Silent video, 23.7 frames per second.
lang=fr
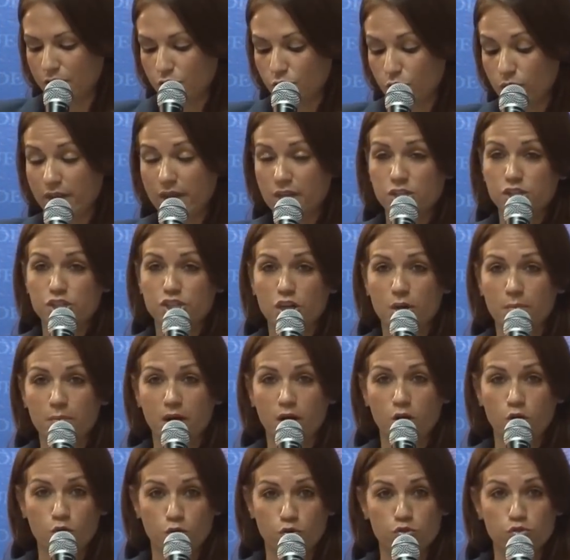Nous avons
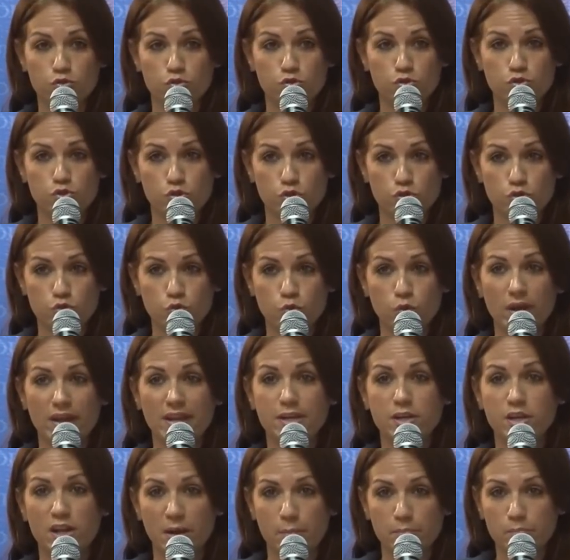chambres en construction tout
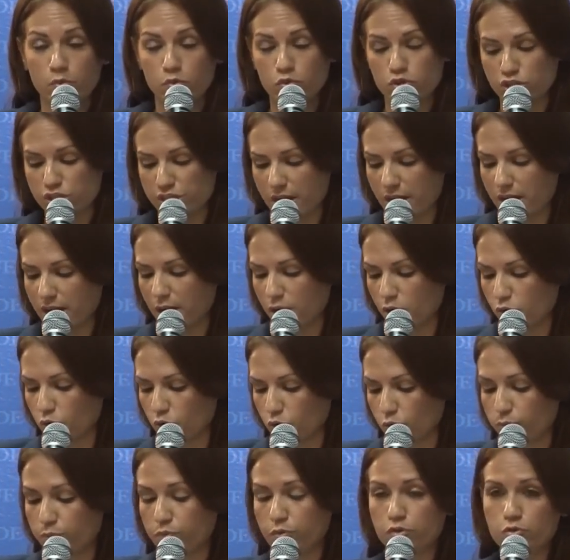et des projets en
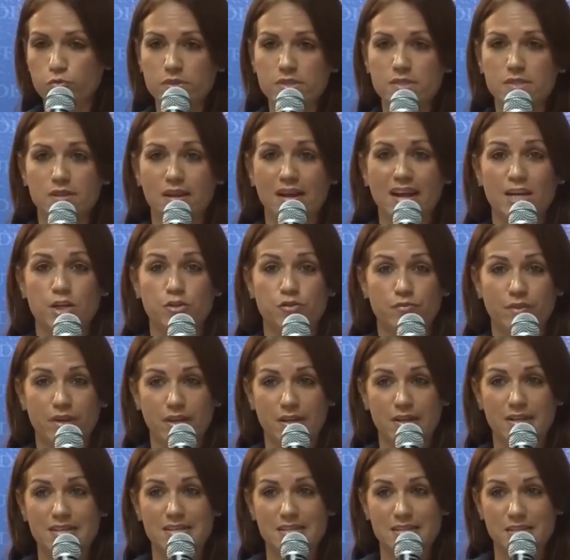cours pour 880